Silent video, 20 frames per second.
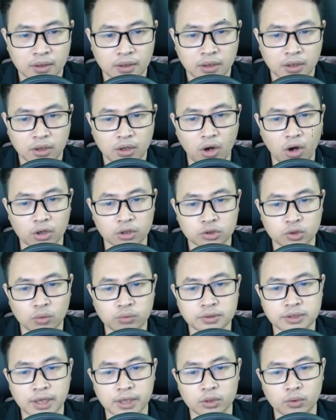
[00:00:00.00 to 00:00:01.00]
Còn
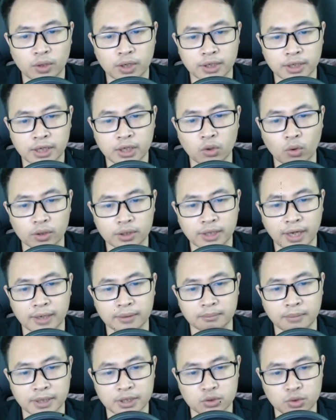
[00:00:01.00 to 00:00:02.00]
cũng rời thuyền đi nội
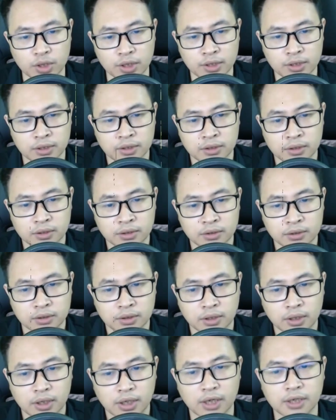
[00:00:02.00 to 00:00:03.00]
thành mấy chuyến
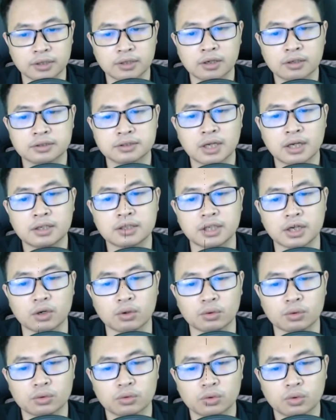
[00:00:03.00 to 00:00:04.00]
Kiến thức rất
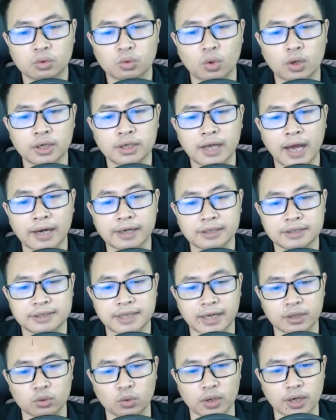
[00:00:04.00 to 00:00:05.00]
nhiều Tuấn ngạn
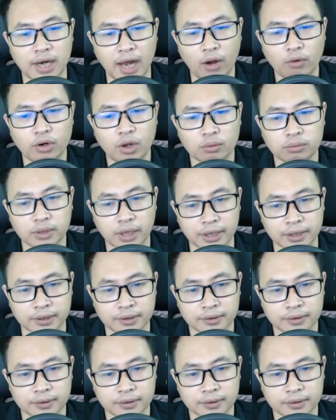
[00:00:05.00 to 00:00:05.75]
trẻ tuổi lão Long Thành